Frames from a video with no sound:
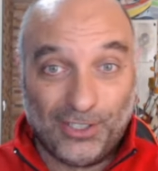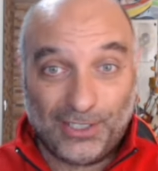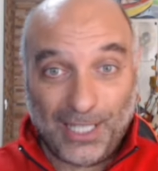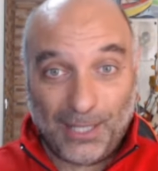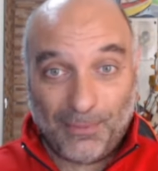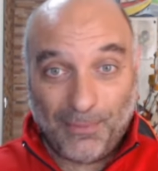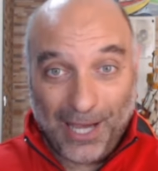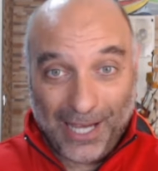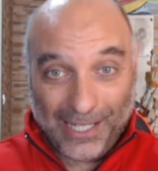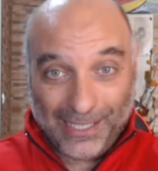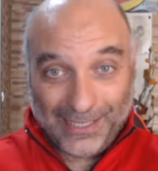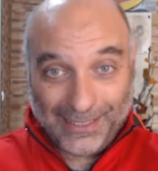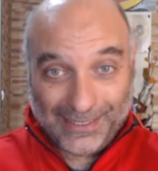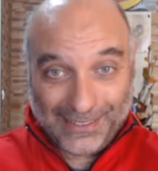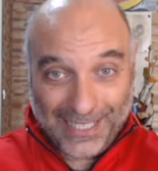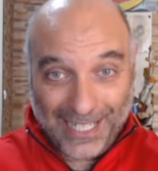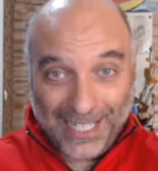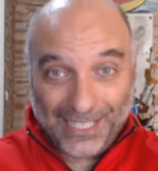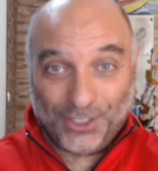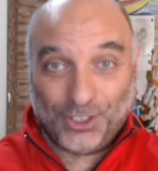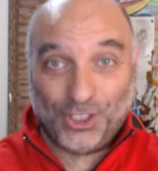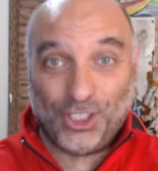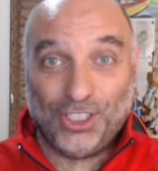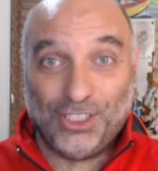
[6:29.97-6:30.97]
chiamare
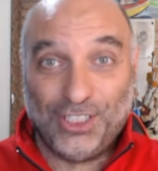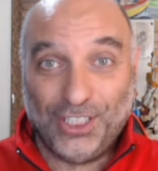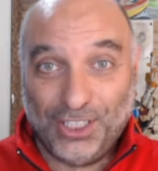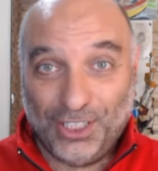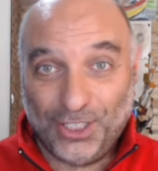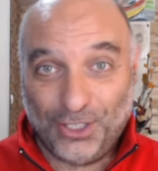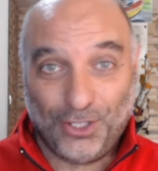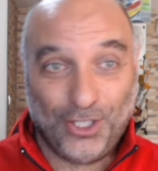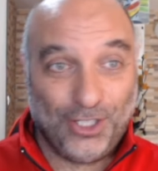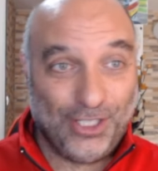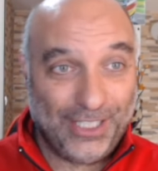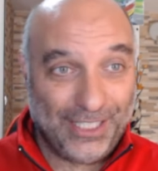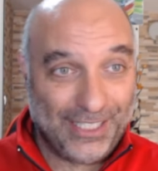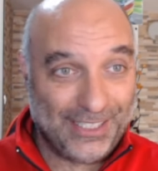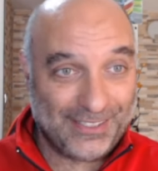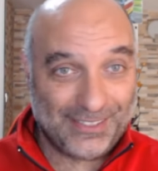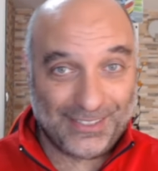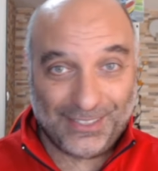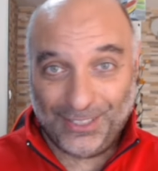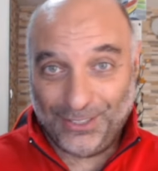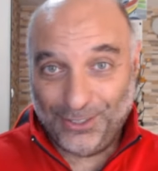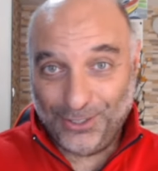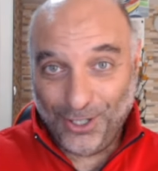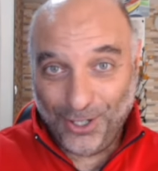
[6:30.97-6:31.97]
trecce di Nicola
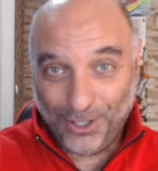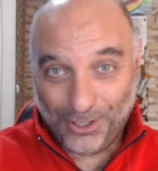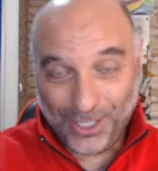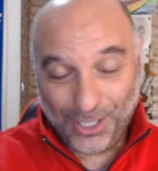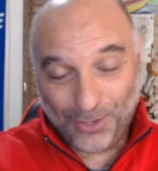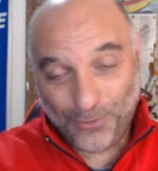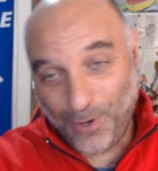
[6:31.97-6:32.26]
Castiglione,